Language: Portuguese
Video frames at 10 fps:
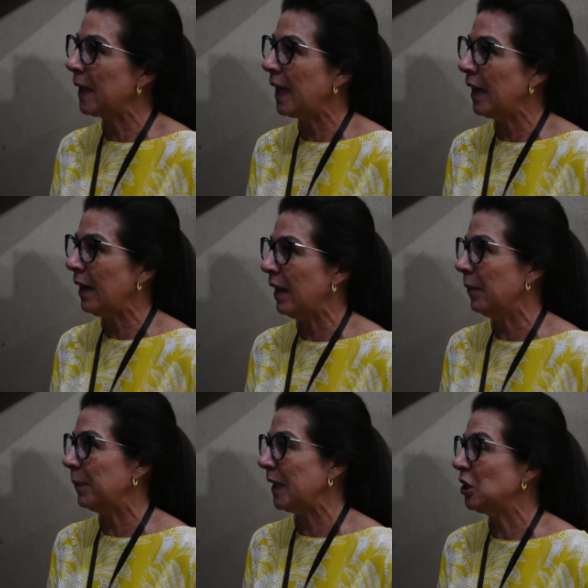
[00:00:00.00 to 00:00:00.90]
para
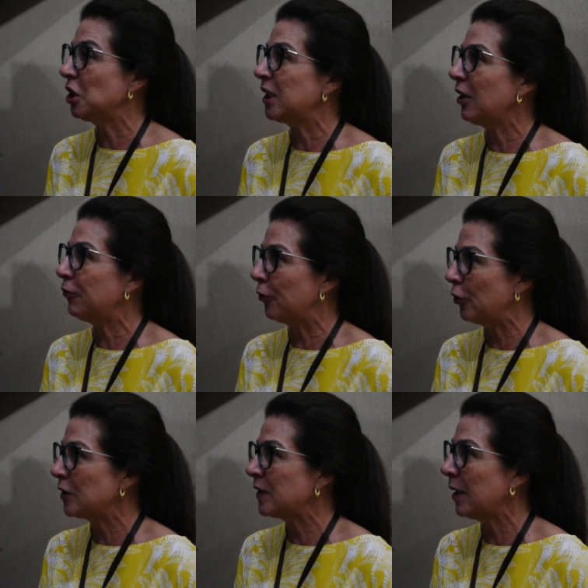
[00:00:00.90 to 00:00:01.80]
a gente ter
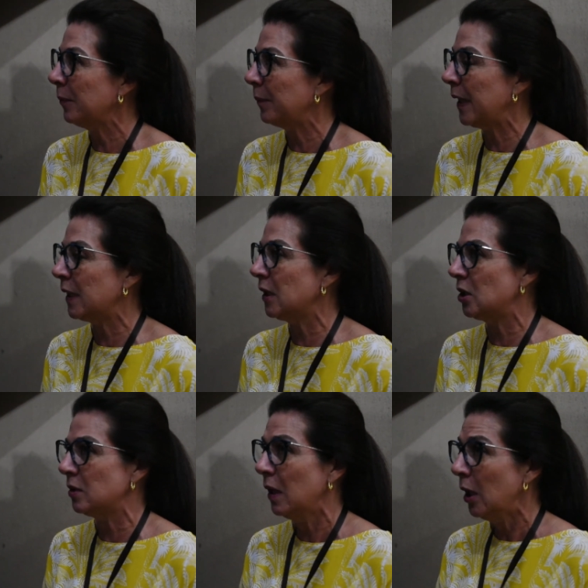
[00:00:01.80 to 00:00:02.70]
força
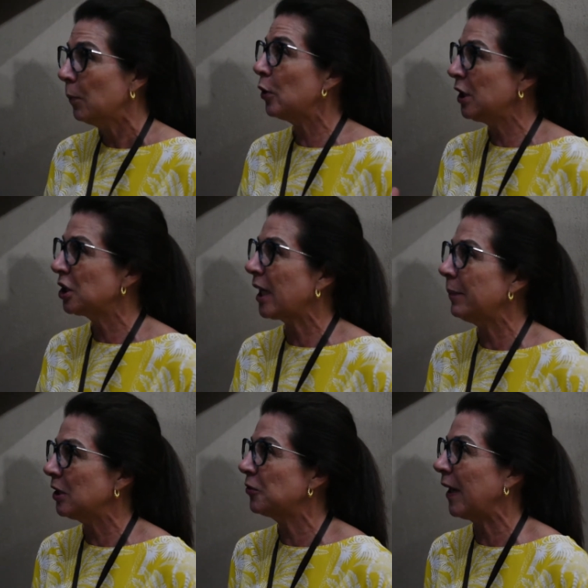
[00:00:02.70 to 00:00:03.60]
perante,
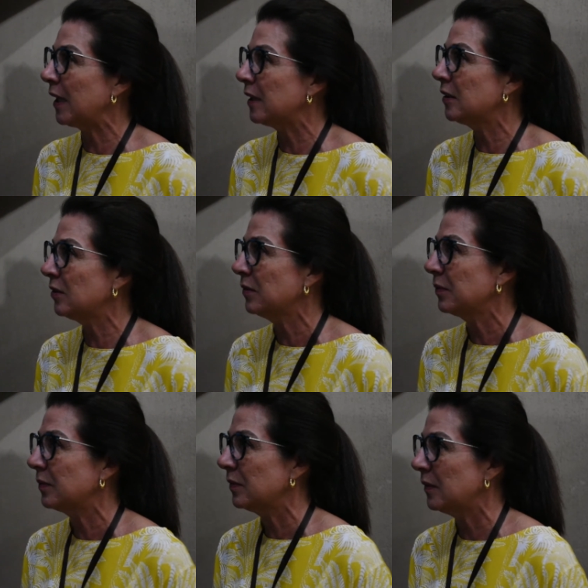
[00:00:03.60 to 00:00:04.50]
politicamente falando,
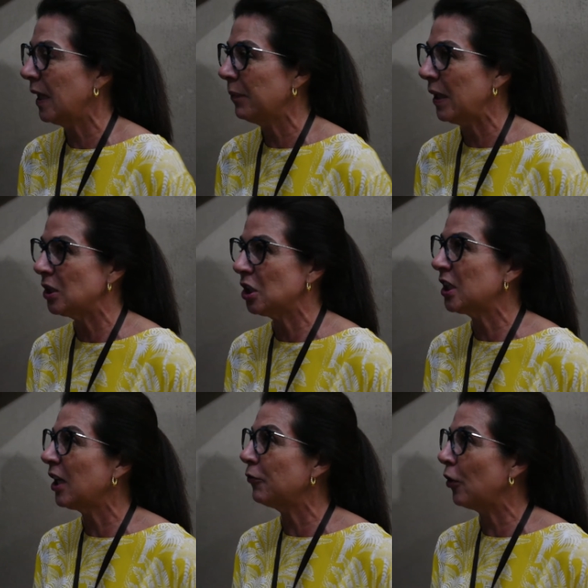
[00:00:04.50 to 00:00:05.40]
né? a gente
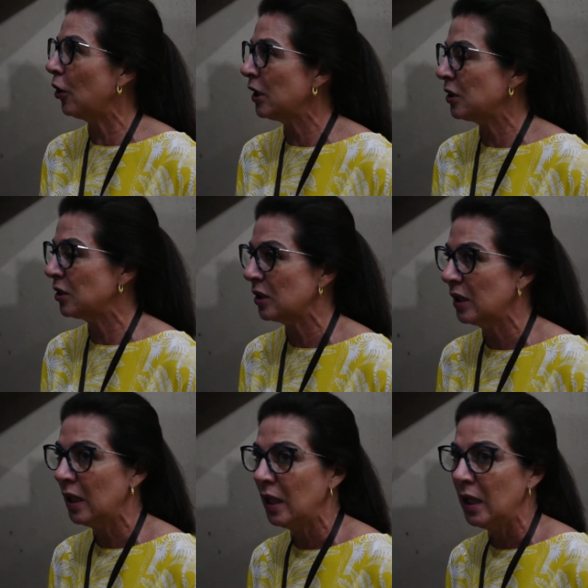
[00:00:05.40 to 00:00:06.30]
ter voz.
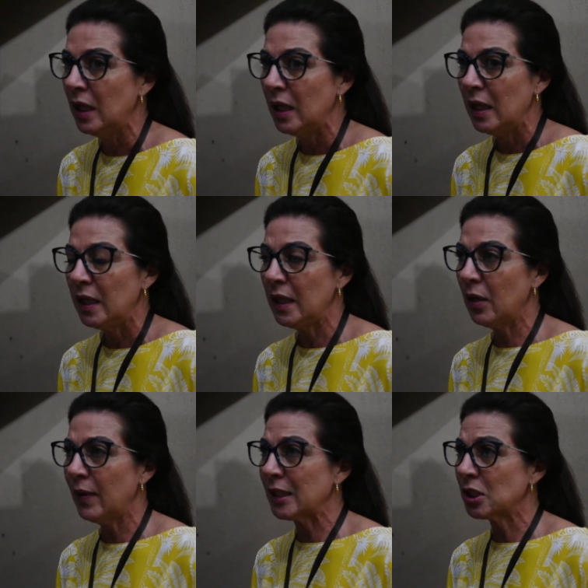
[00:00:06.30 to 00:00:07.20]
Sim. E
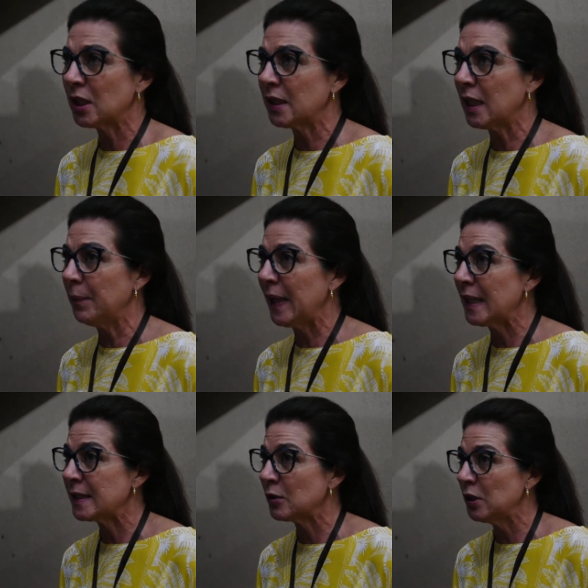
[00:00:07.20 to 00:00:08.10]
eu acho que também
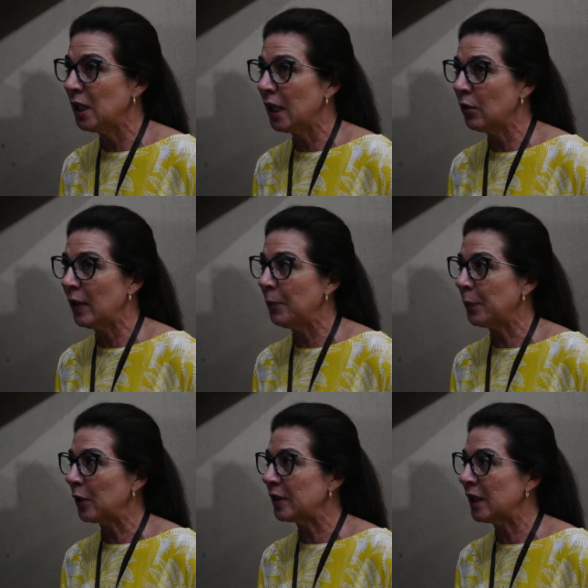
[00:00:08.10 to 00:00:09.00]
essa união é
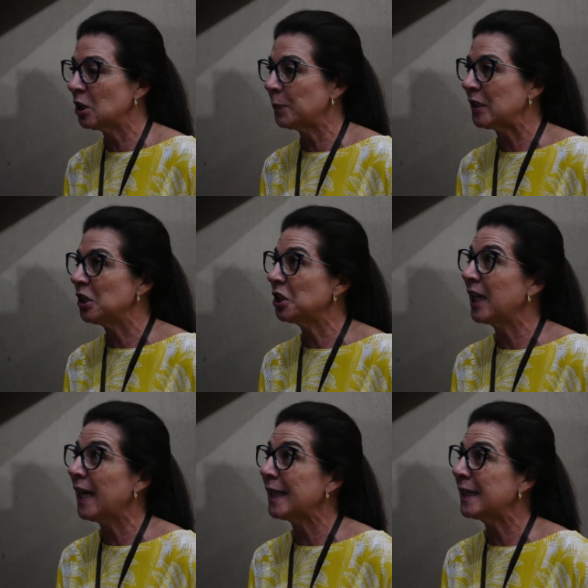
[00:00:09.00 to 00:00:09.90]
importante para a gente
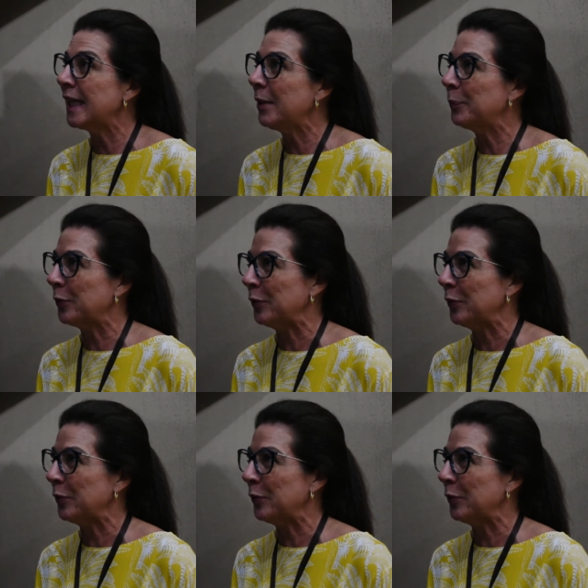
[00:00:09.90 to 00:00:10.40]
ganhar tempo,